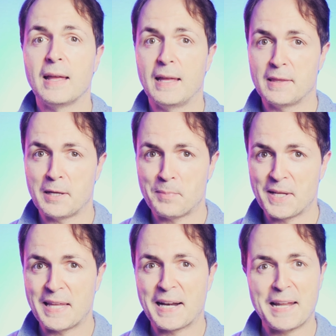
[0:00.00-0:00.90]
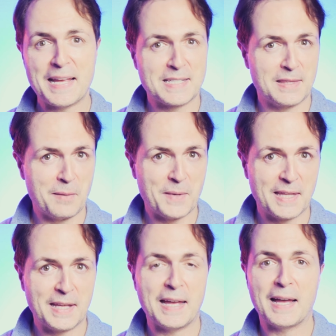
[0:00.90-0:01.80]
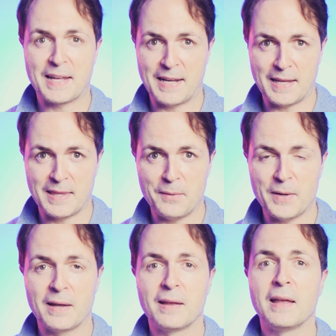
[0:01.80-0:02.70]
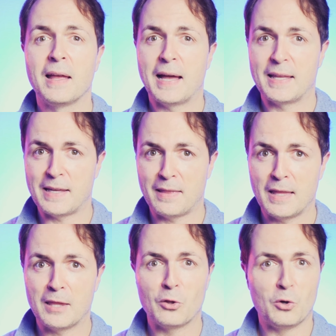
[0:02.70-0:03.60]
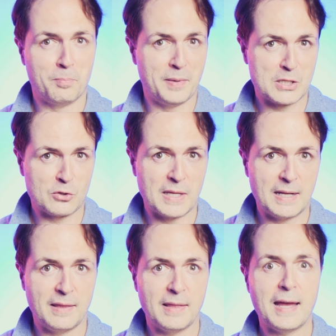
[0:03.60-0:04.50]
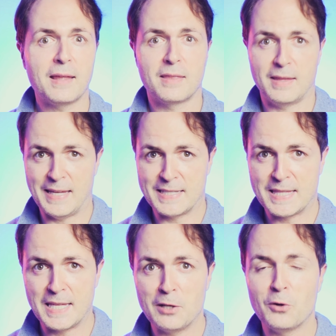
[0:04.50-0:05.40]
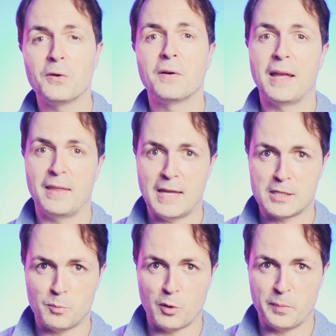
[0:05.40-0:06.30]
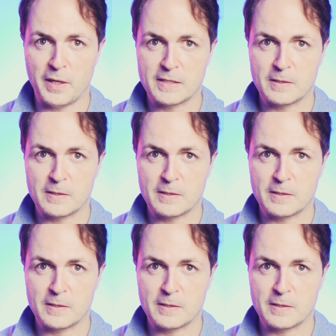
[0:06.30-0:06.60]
e interpretarlas de manera creativa, añadiendo personalidad, estilo e ideas propias.